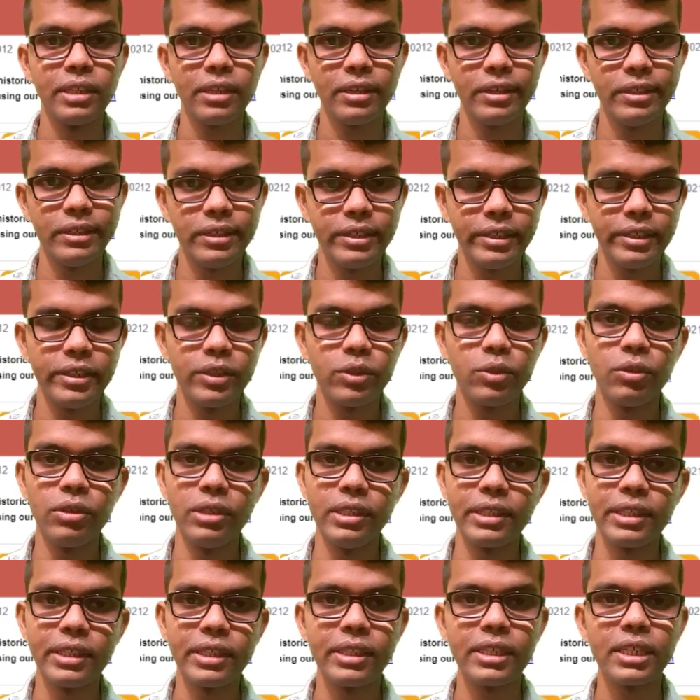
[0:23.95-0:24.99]
कंटेंट को
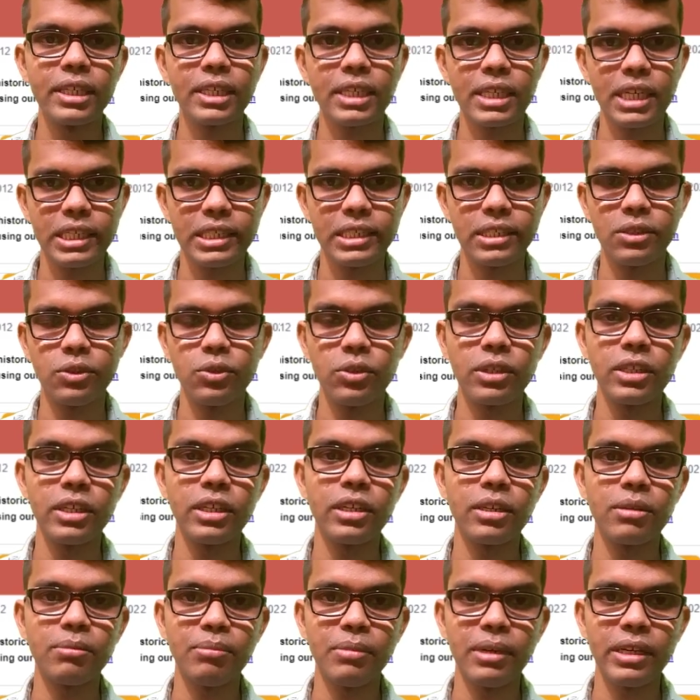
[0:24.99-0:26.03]
लिखेंगे कैसे जो है कि
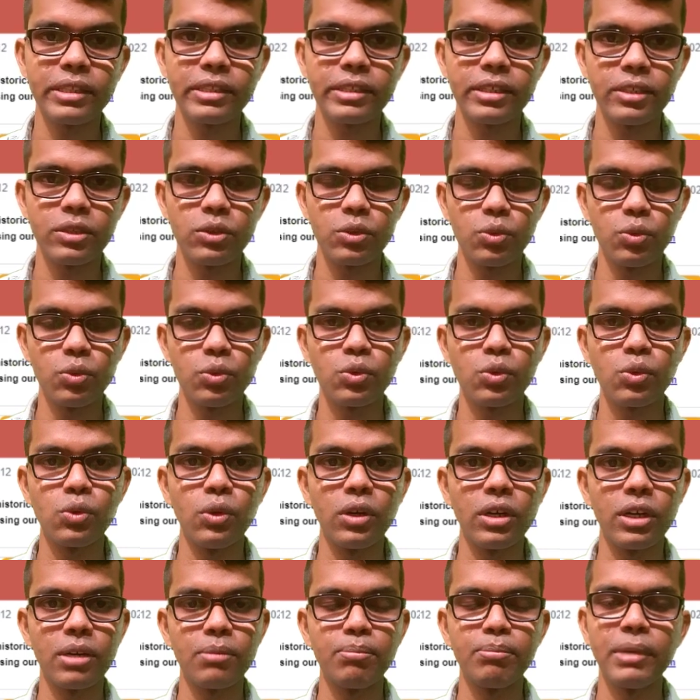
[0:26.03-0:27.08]
अगर हम बात करें तो उसको
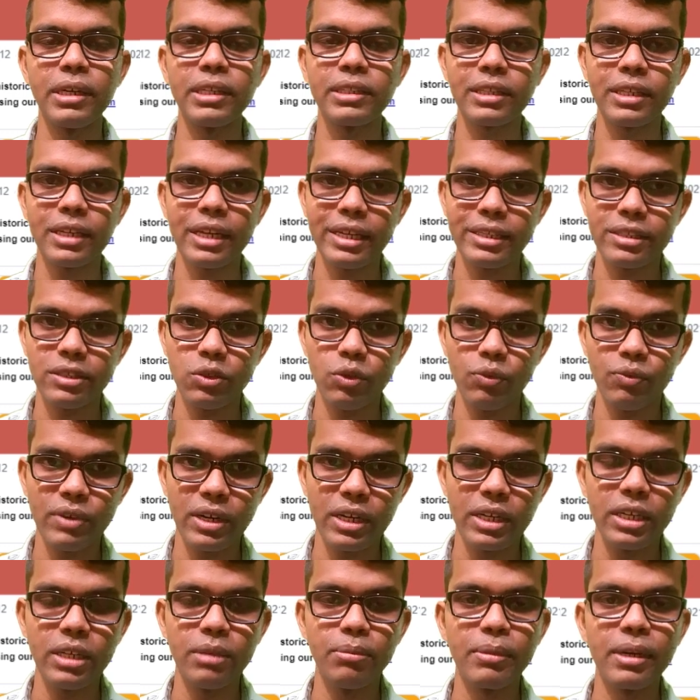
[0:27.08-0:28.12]
अगर हम बात करें एस
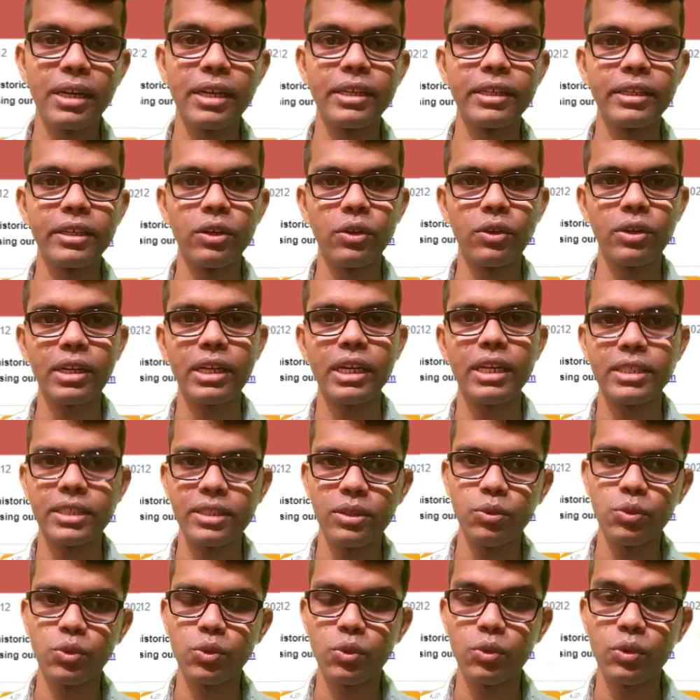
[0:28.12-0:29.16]
फ्रेंडली बनाएंगे और कैसे
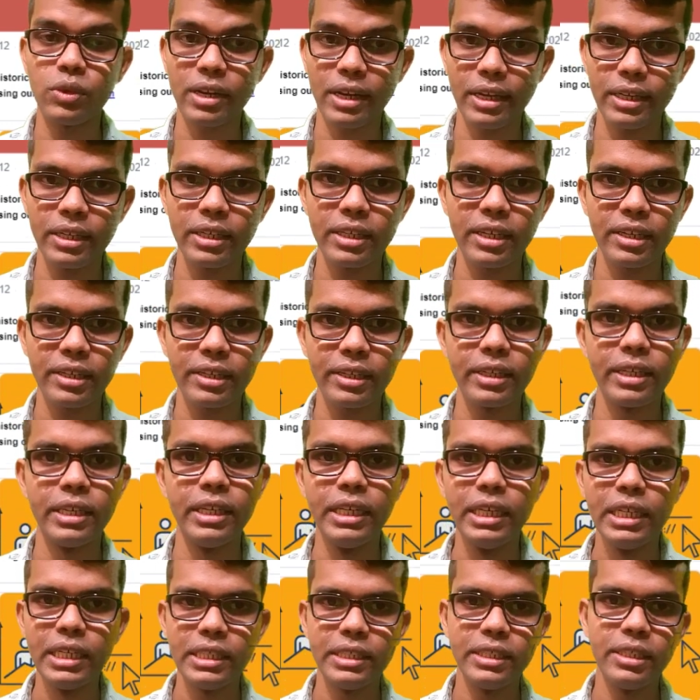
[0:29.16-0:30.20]
उसको रैंक करेंगे
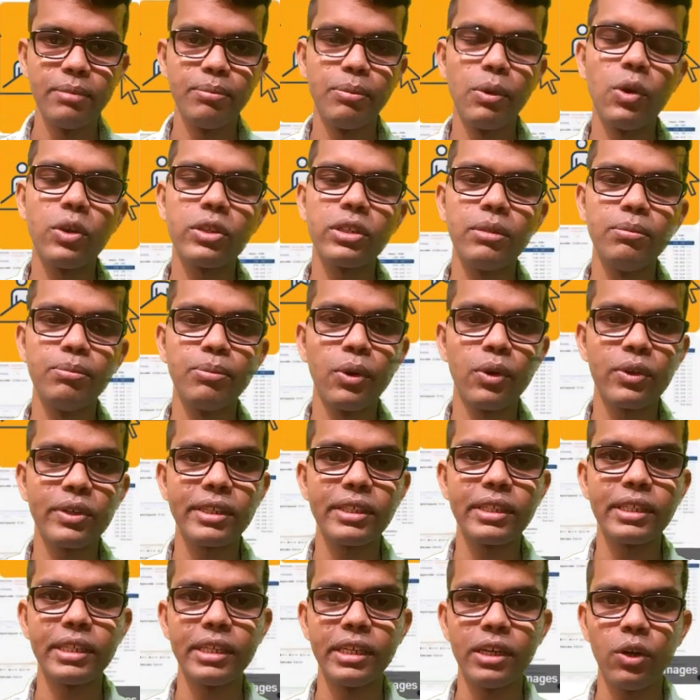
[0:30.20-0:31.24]
ये बहुत
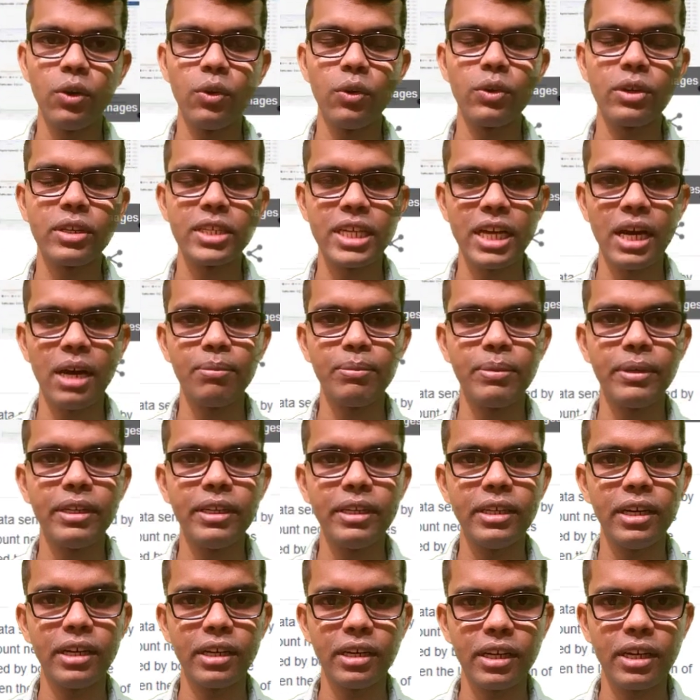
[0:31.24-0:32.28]
इंपॉर्टेंट है और यहाँ
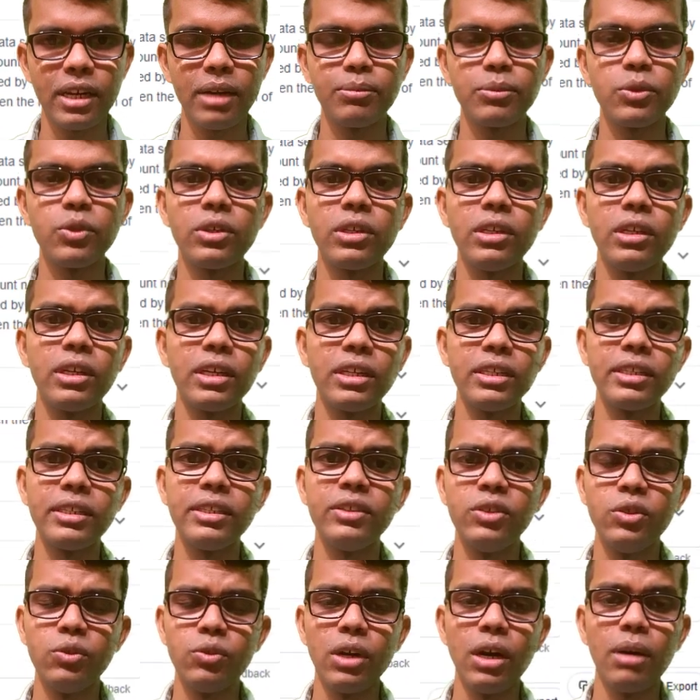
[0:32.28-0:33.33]
पर अगर आप जो कि
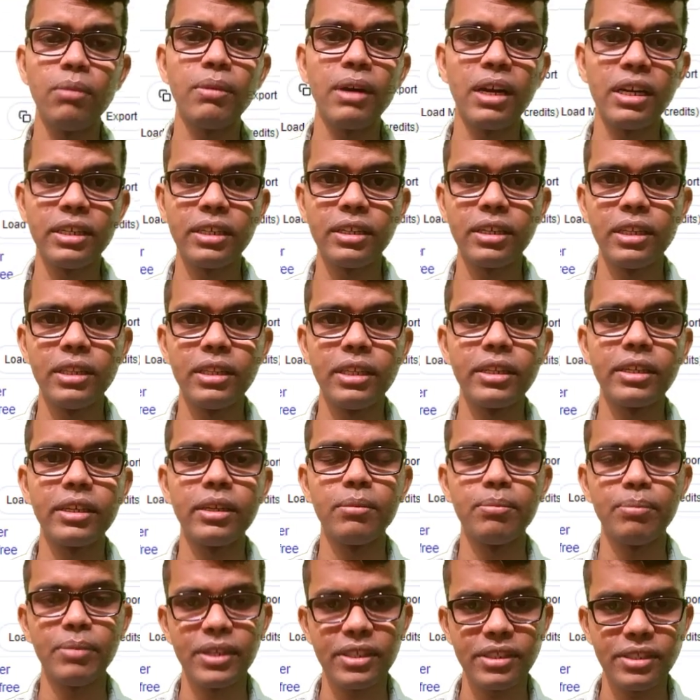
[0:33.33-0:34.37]
कंटिन्यू आप आर्टिकल दे रहे
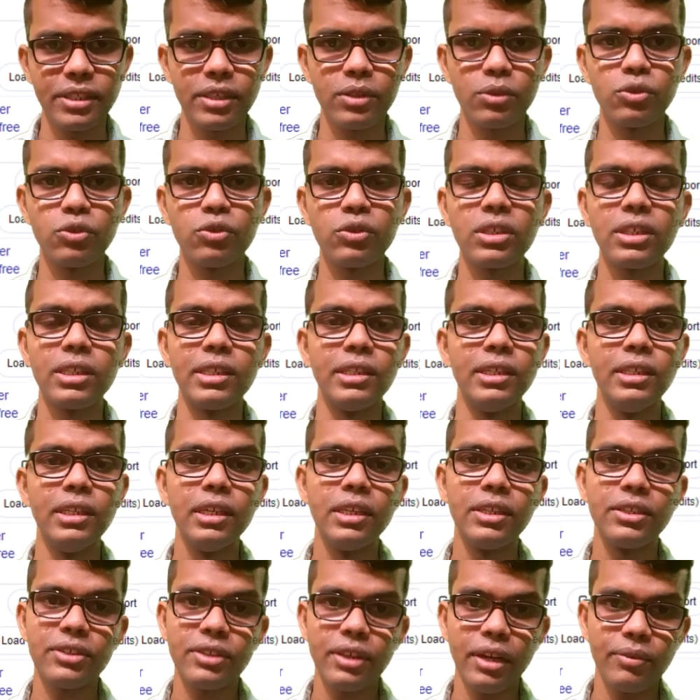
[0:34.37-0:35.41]
हैं परेशान हो चुके हैं
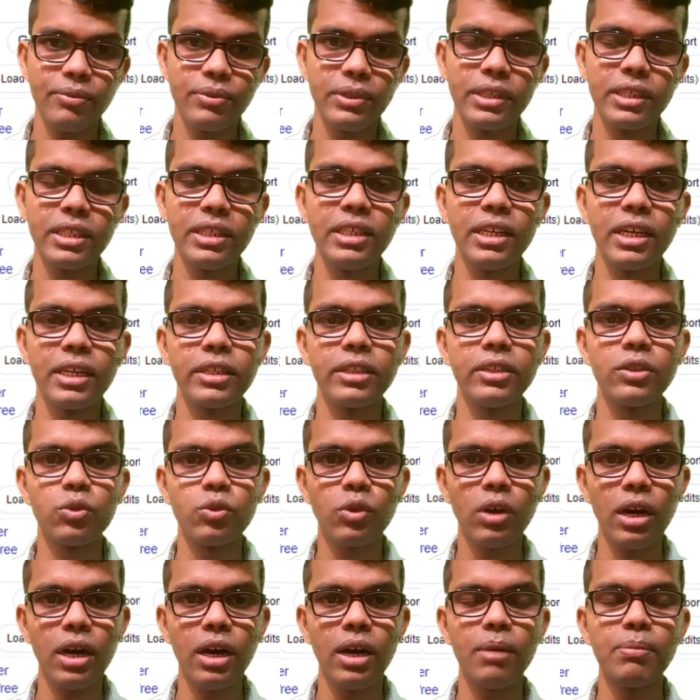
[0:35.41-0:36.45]
ट्राफिक नहीं आ रही है
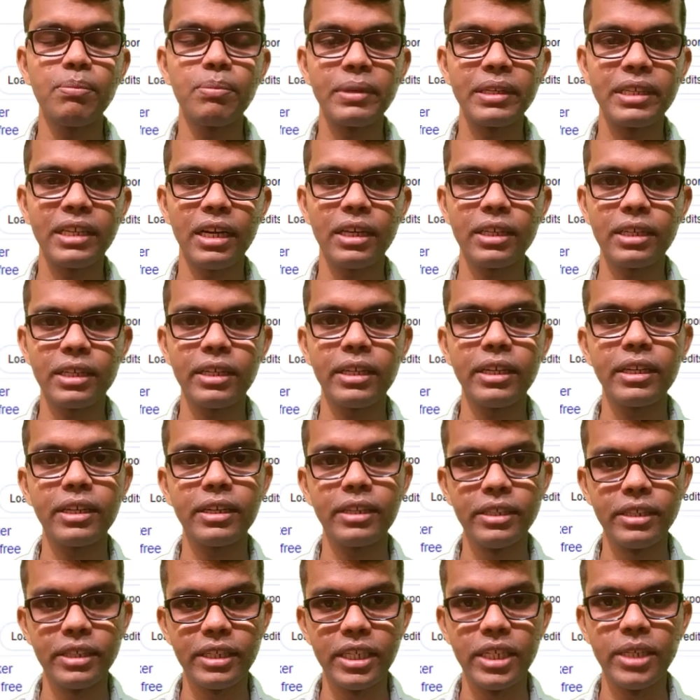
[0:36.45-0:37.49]
तो आप क्या करेंगे
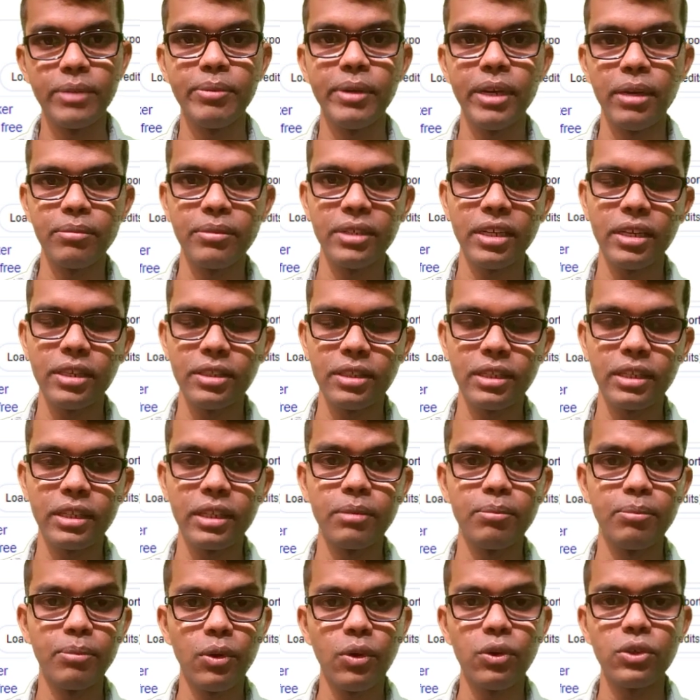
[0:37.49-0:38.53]
कंटेंट पर आप ध्यान
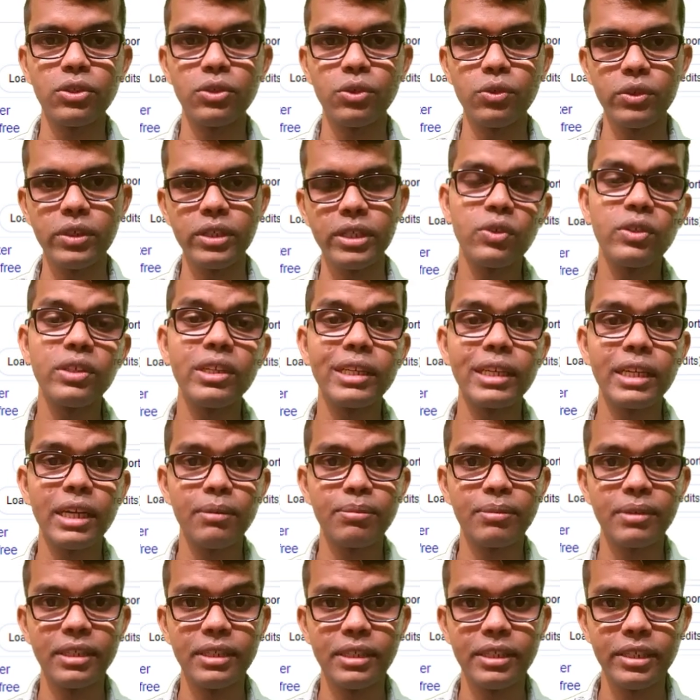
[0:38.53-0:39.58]
देंगे बहुत ज़रूरी है कि
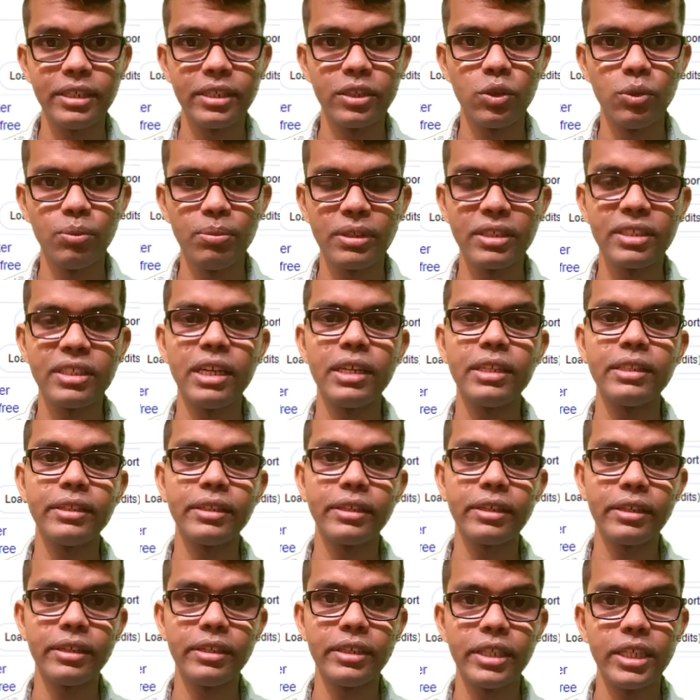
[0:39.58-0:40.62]
आप कंटेंट के ऊपर ध्यान
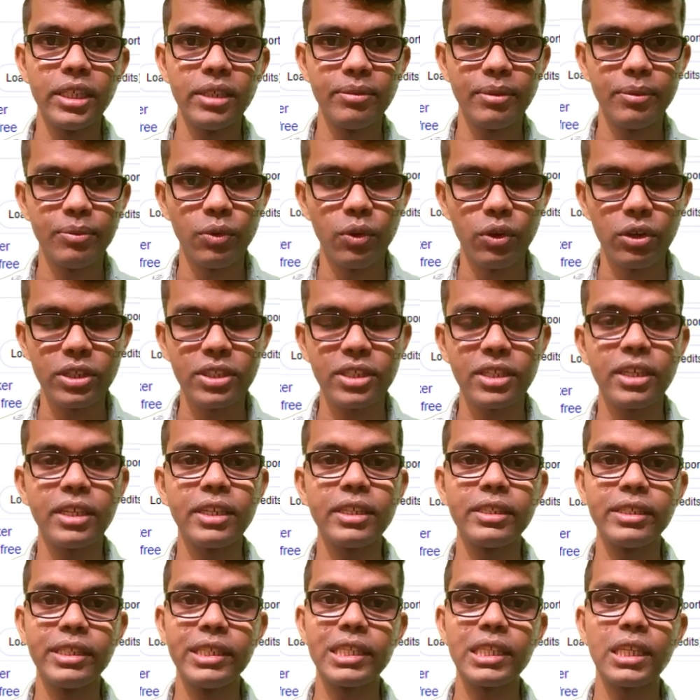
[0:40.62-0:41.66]
दें कंटेंट पर फोकस
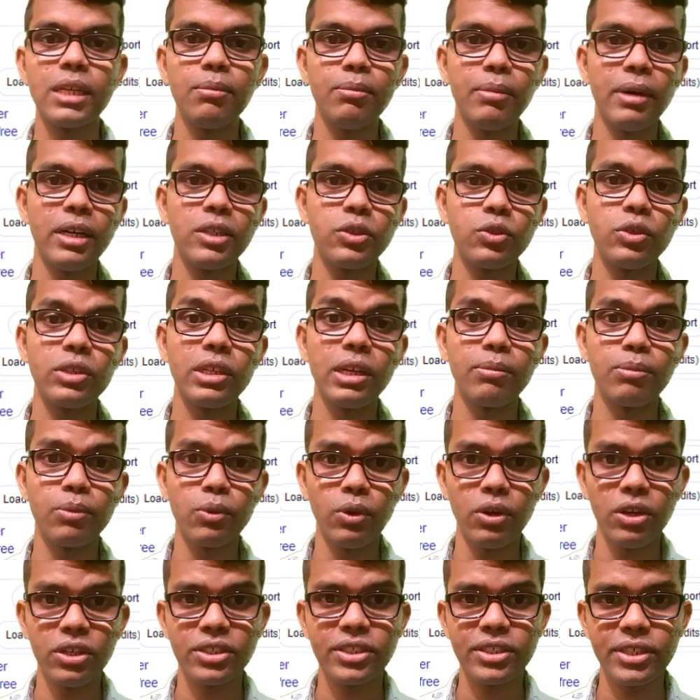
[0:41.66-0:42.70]
करें जिस जिसके बाद जो कि
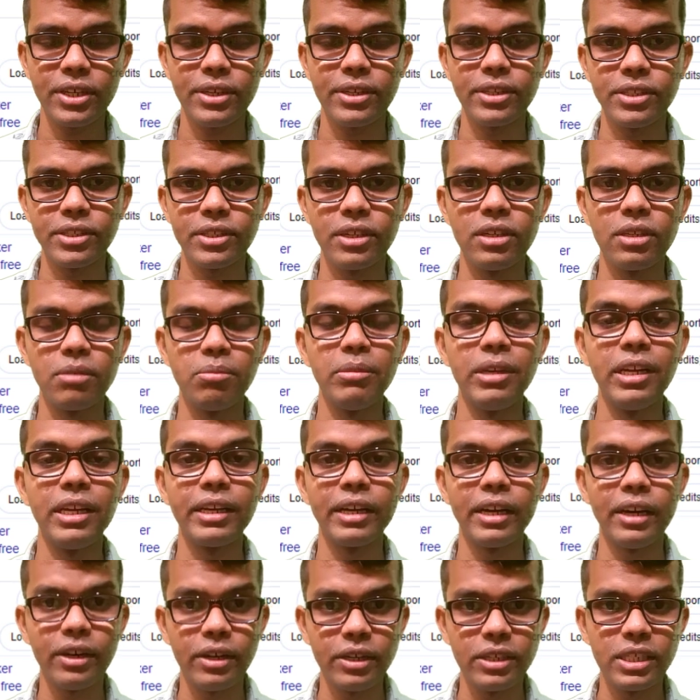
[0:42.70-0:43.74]
आपको अच्छा रिजल्ट
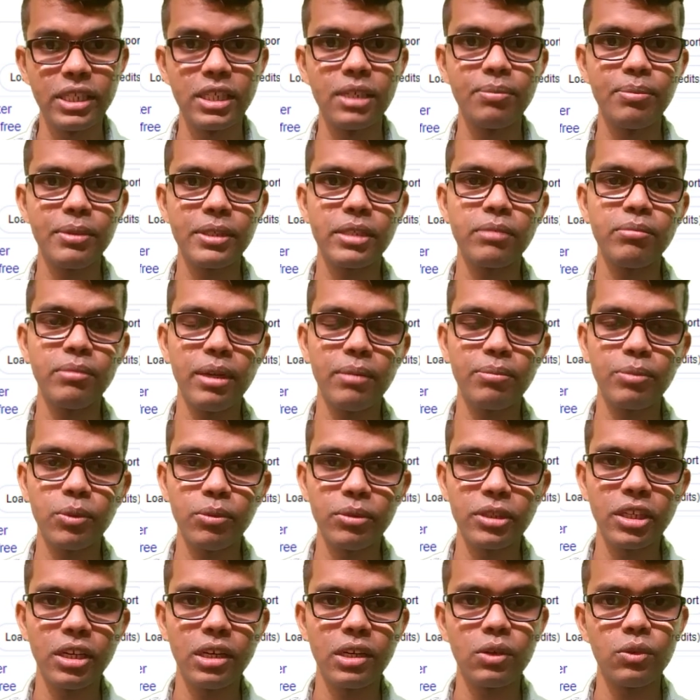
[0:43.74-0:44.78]
मिलेगा हंड्रेड परसेंट मैं आपको
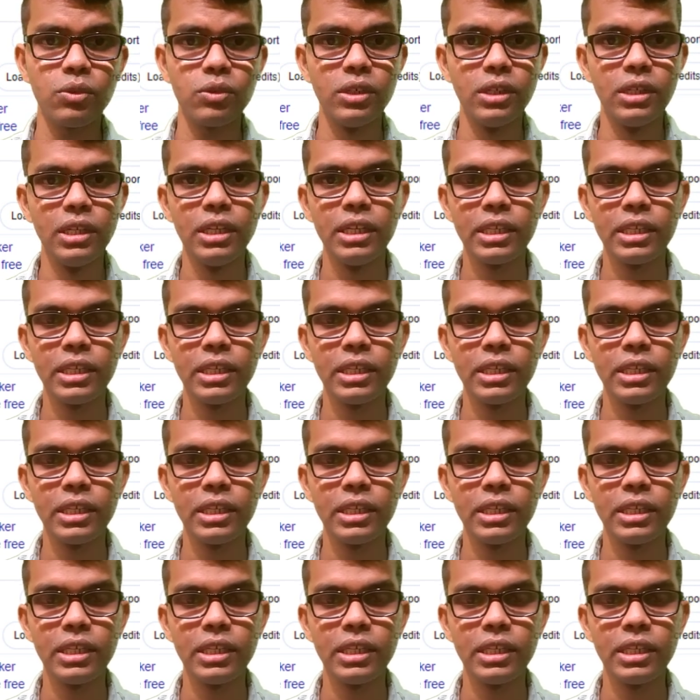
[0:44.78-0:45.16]
बता रहा हूँ